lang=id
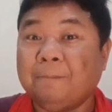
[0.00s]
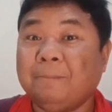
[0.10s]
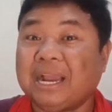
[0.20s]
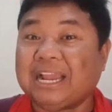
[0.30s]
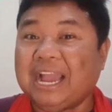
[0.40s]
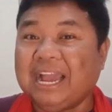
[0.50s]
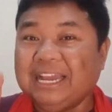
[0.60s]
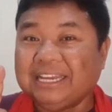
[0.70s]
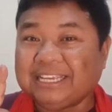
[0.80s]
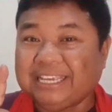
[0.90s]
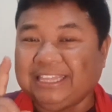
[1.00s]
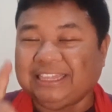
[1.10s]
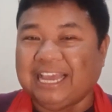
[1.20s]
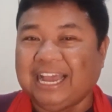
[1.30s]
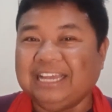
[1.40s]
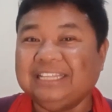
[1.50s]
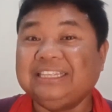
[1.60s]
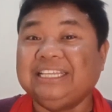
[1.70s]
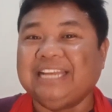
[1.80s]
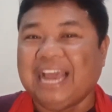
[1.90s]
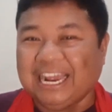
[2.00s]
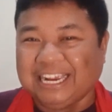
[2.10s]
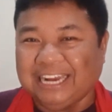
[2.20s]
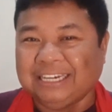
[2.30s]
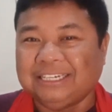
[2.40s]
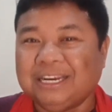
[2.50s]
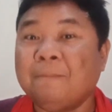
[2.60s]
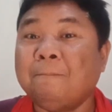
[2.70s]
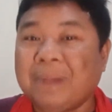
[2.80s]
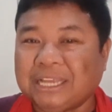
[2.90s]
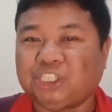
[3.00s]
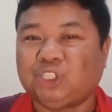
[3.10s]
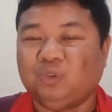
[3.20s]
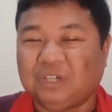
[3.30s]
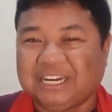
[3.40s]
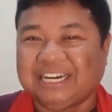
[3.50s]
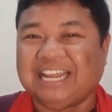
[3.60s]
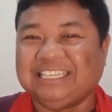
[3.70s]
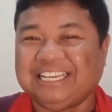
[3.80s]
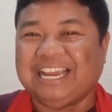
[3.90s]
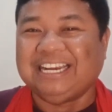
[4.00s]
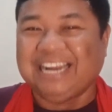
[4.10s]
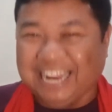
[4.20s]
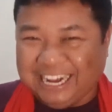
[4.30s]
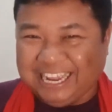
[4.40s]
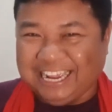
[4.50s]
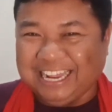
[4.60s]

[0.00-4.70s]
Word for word: maka kita tidak akan masuk kerajaan Allah.